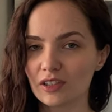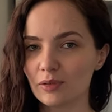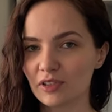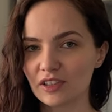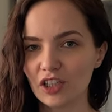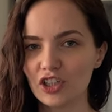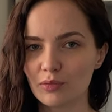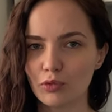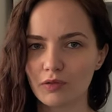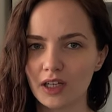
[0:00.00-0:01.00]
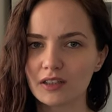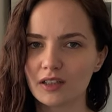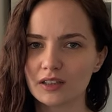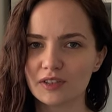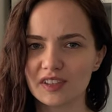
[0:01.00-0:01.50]
Им достаточно
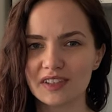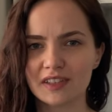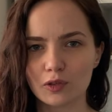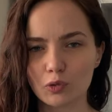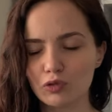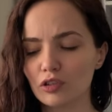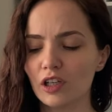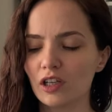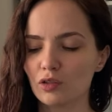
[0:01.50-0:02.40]
буквально 20 секунд,